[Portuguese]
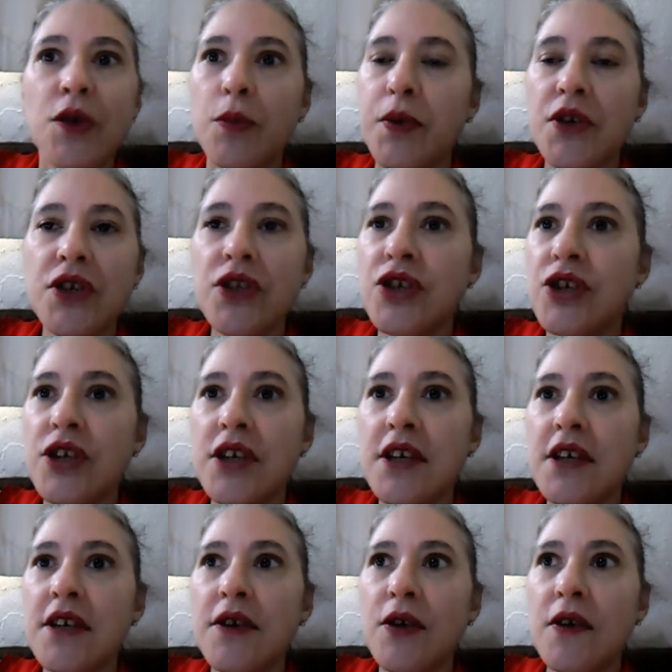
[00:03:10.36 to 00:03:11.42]
Tipo, a
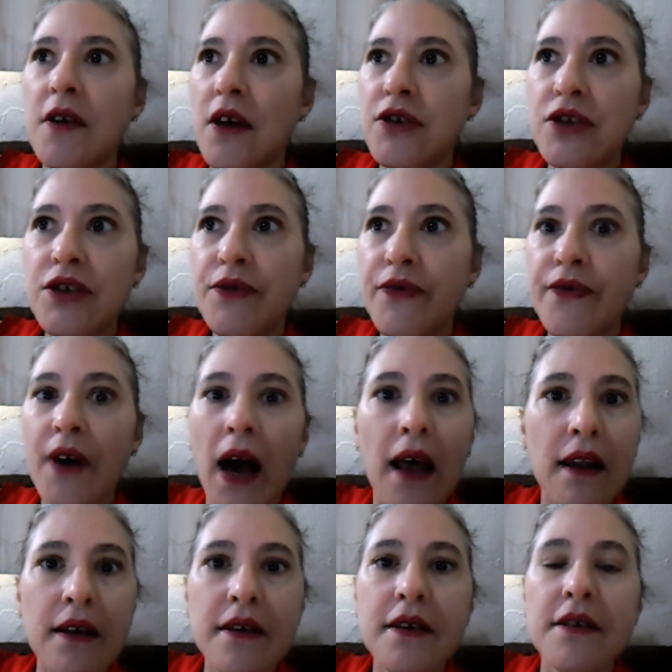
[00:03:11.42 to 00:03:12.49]
gente, a gente
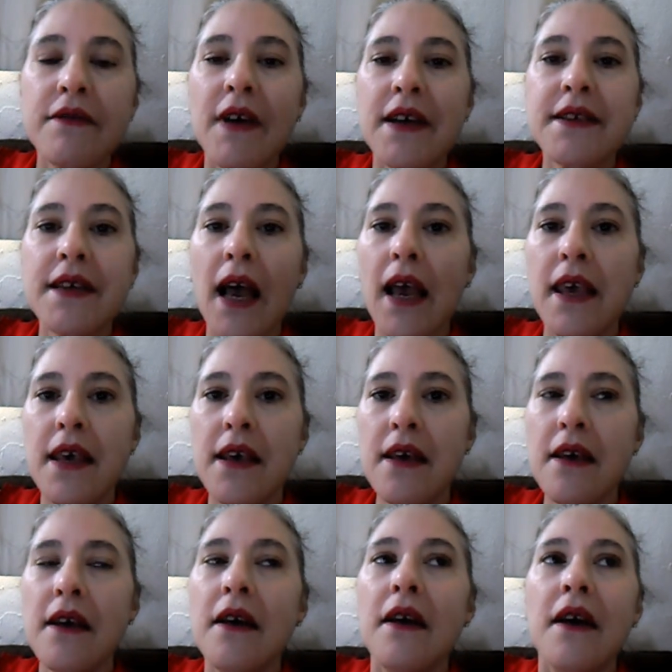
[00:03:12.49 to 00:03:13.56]
fala que vai
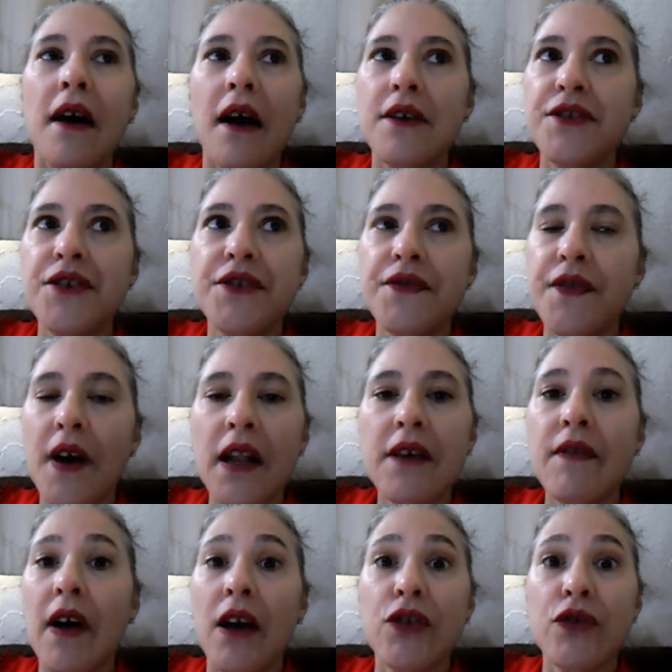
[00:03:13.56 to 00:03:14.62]
sair, a gente
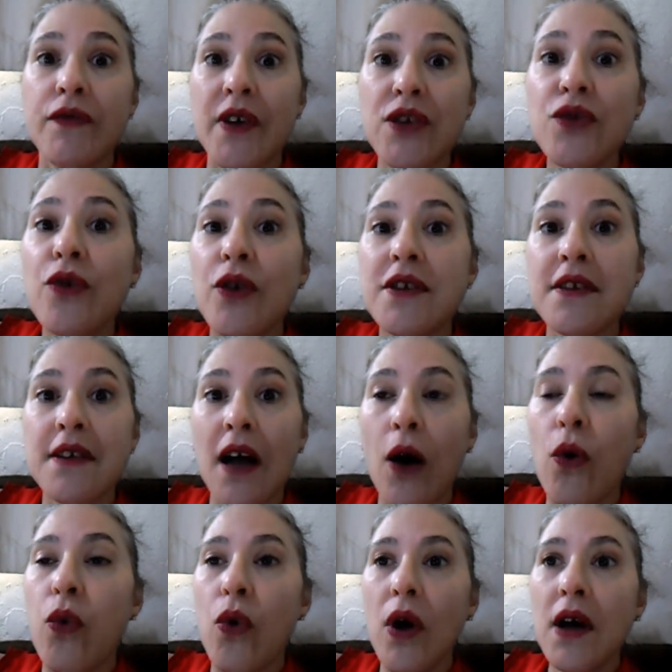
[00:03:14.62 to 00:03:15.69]
fala que vai resolver as coisas na
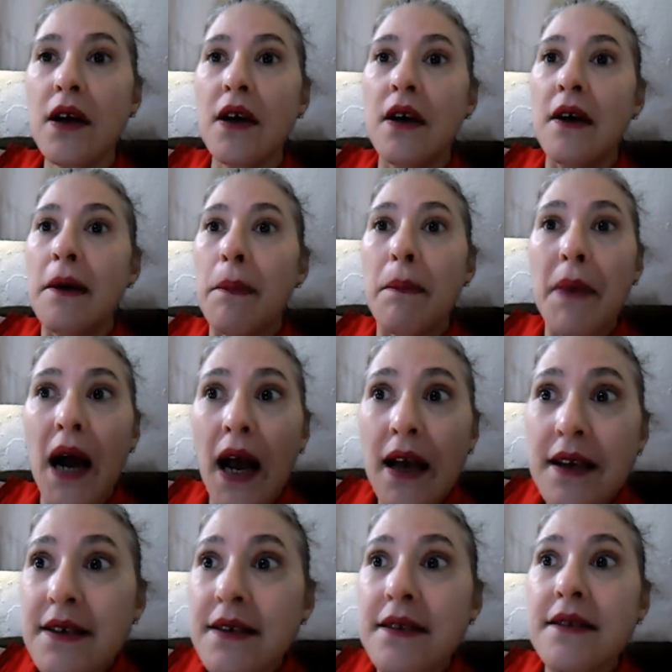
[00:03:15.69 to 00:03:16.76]
rua,
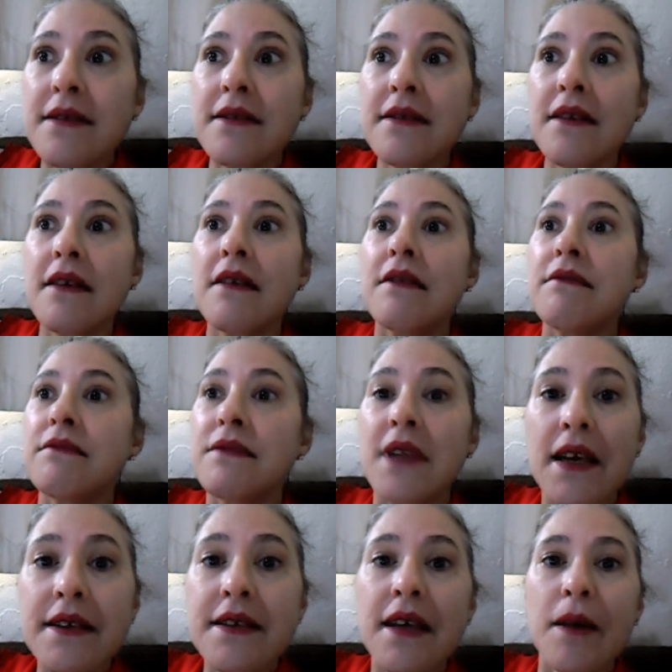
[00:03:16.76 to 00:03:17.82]
mas
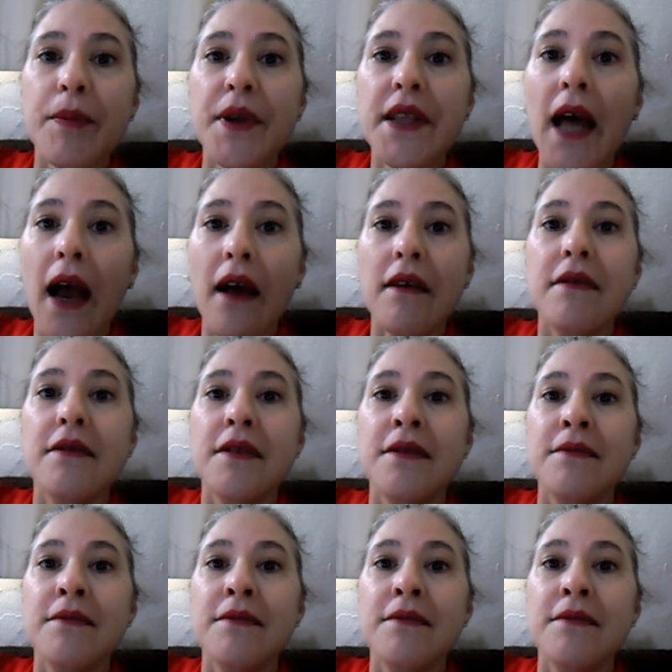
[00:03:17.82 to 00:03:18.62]
nem sempre dá,